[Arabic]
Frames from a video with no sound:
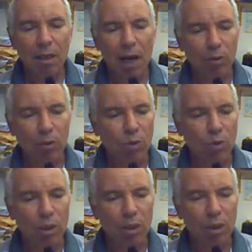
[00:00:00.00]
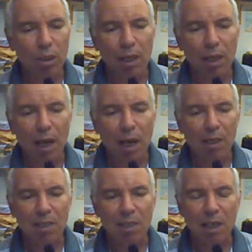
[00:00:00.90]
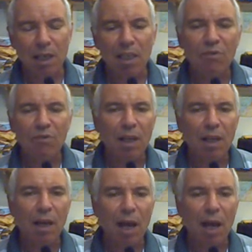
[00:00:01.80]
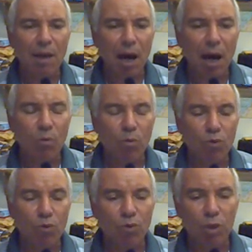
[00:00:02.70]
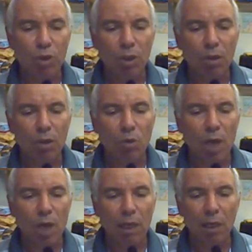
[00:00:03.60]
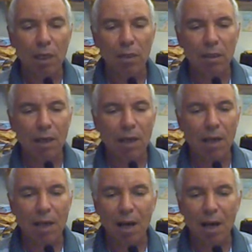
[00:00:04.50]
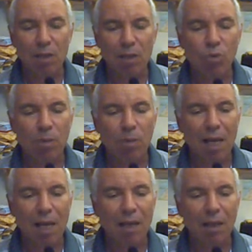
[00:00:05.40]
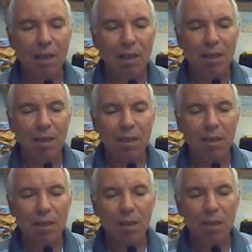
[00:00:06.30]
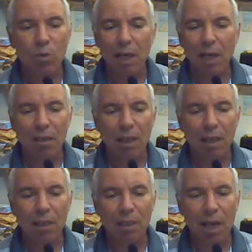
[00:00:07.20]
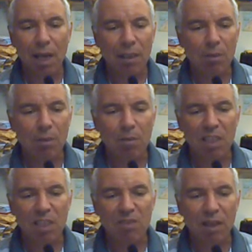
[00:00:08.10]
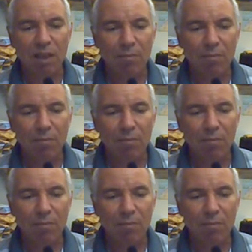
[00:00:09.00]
أظن إذا رأينا السكرين فنرى أن وجود هناك ذرات الأزوت بالأزرق هناك ذرات للكبريت بالأصفر